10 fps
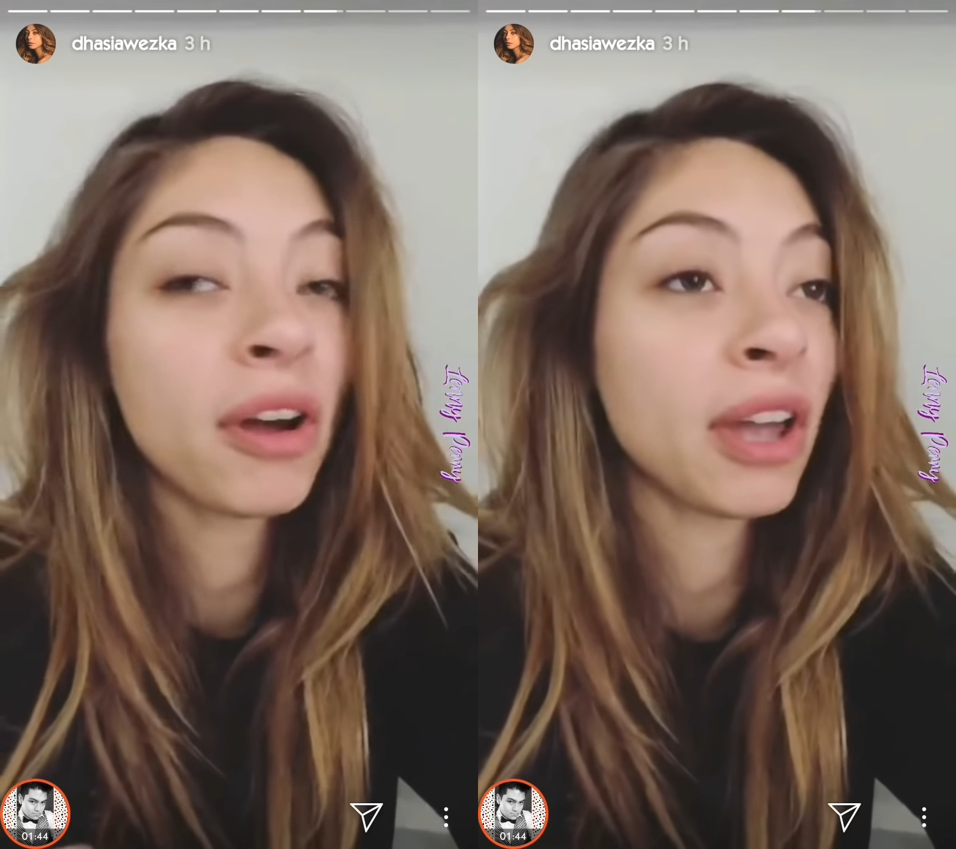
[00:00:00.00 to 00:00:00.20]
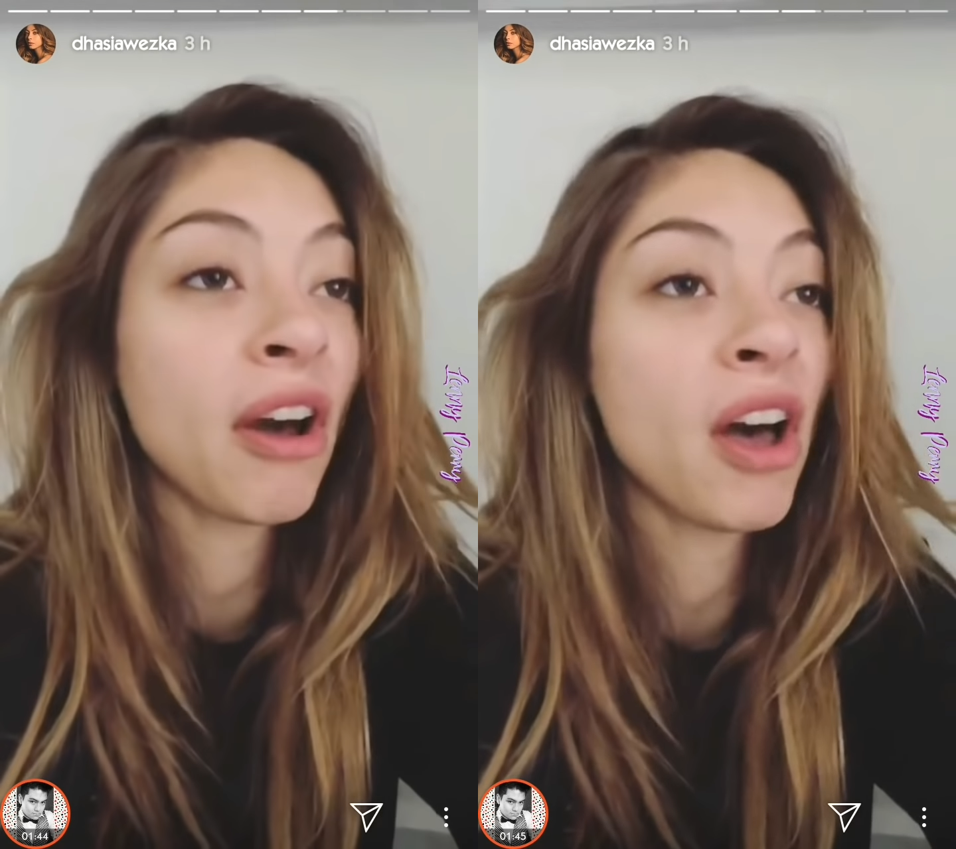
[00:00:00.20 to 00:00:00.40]

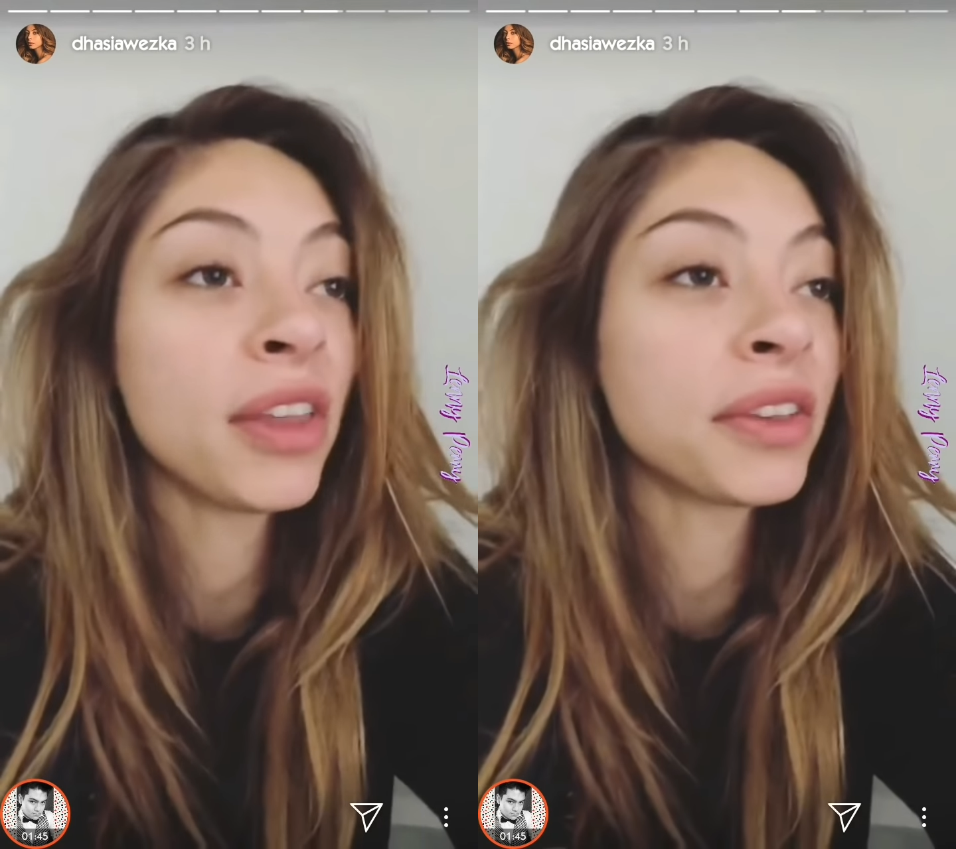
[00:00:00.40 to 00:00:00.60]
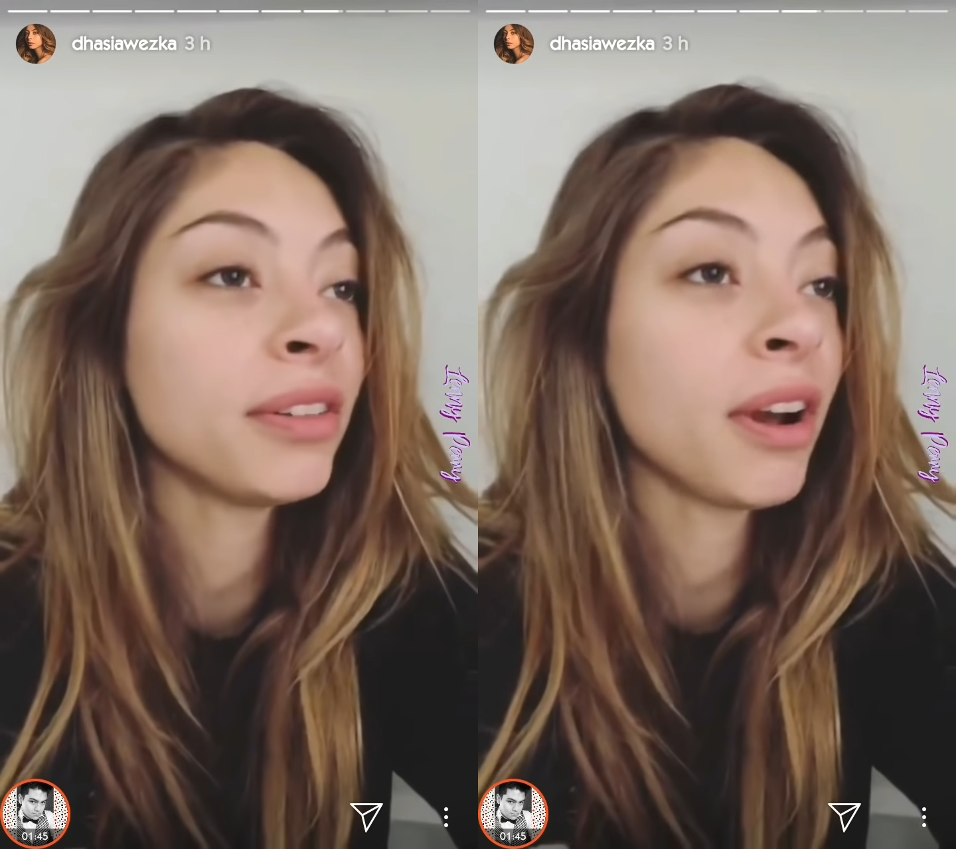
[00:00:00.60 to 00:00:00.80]
Uno que
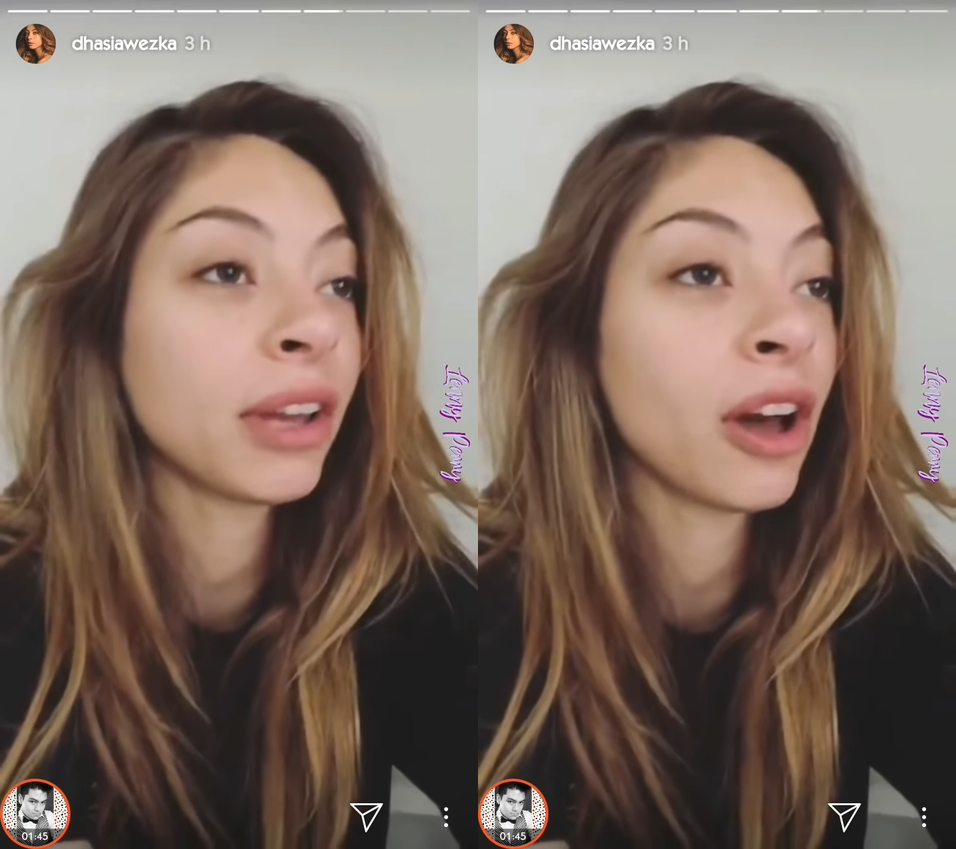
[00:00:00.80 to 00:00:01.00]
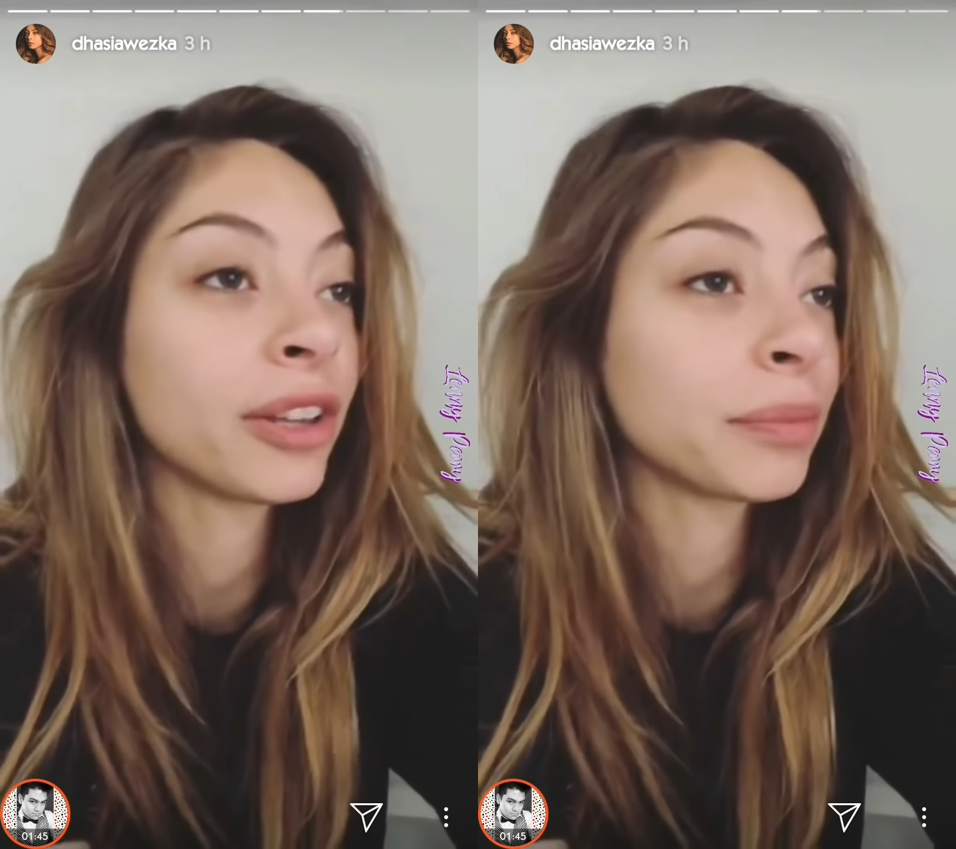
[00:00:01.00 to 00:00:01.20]
otro, uno